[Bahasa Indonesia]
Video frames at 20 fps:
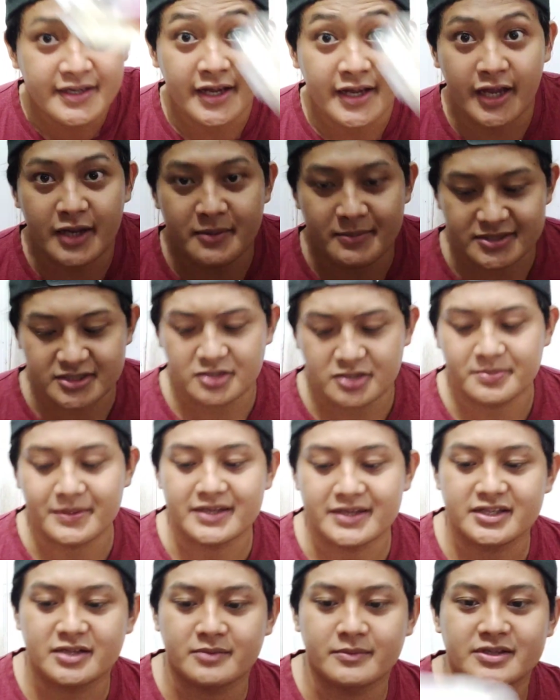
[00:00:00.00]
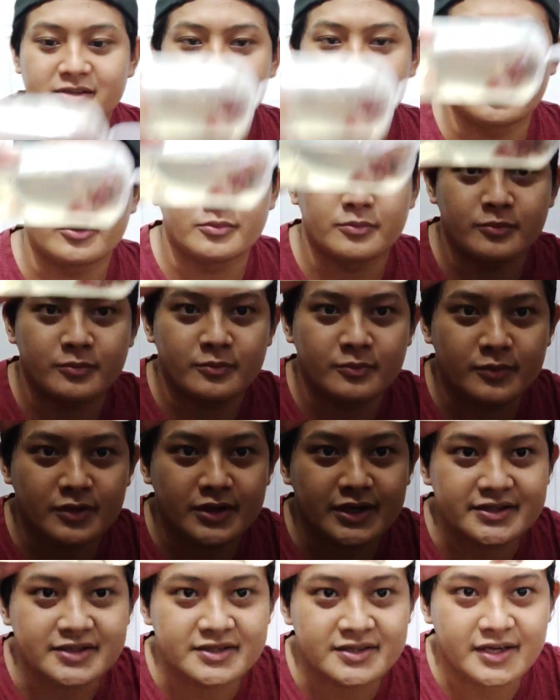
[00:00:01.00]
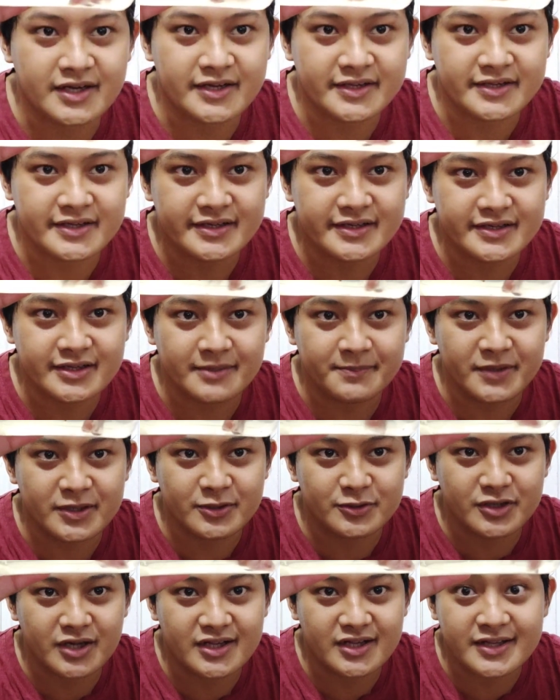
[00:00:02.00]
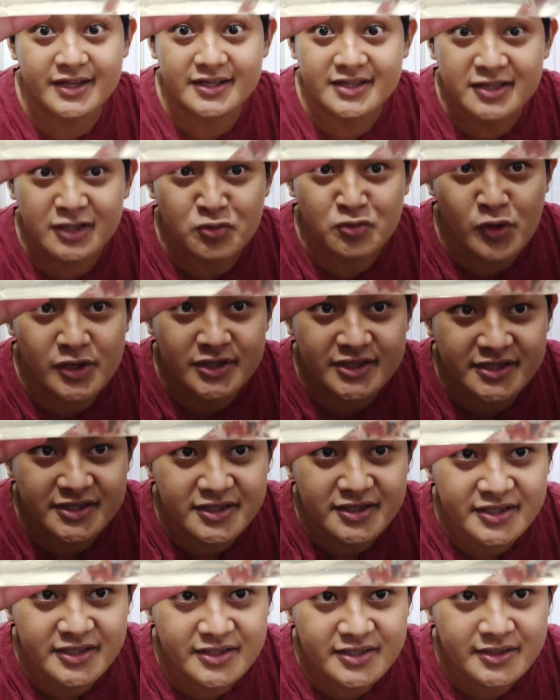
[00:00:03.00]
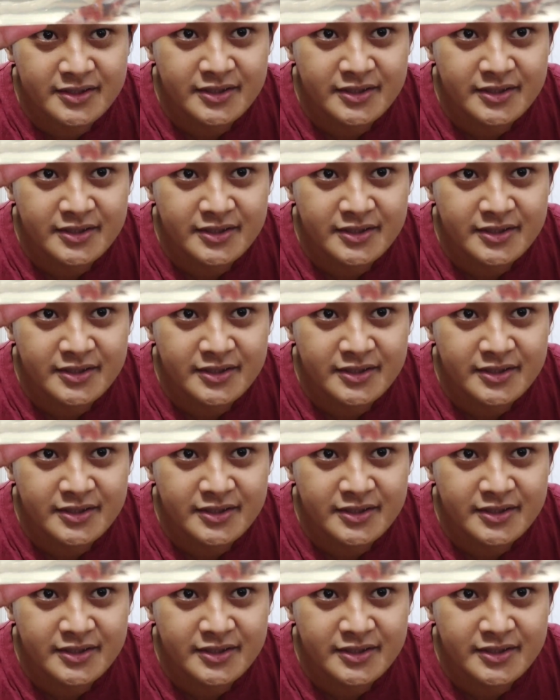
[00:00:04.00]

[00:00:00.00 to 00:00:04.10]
kayaknya masih di plastik masih belum kelihatan keren ya tapi udah kelihatan kan warnanya nih